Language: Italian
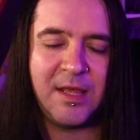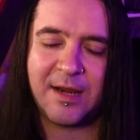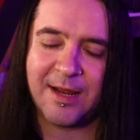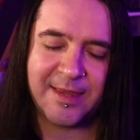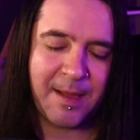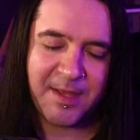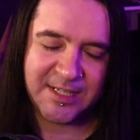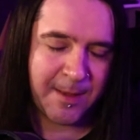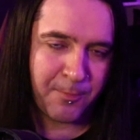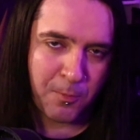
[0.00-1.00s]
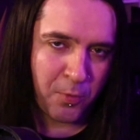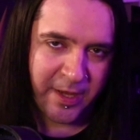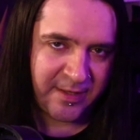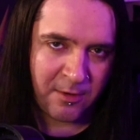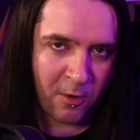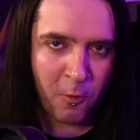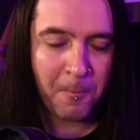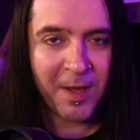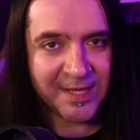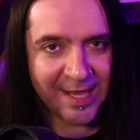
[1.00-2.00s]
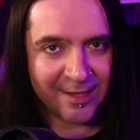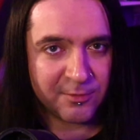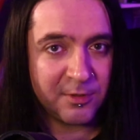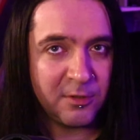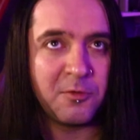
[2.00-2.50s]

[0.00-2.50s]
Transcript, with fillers: in realtà mi ha sempre un pochettino accompagnato.